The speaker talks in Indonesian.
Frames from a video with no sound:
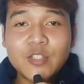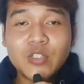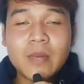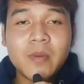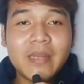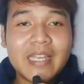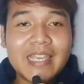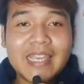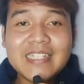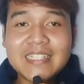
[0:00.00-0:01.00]
ini sudah
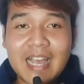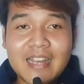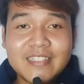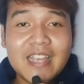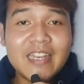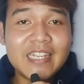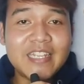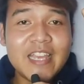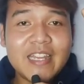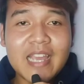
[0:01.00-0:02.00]
memiliki insang, jadi
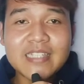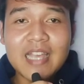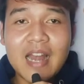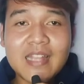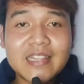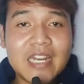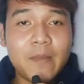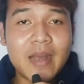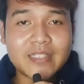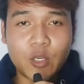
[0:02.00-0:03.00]
dia dikasih alat
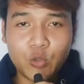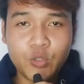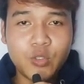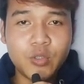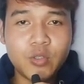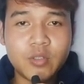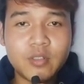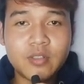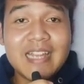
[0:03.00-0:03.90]
dari bangsa duyung.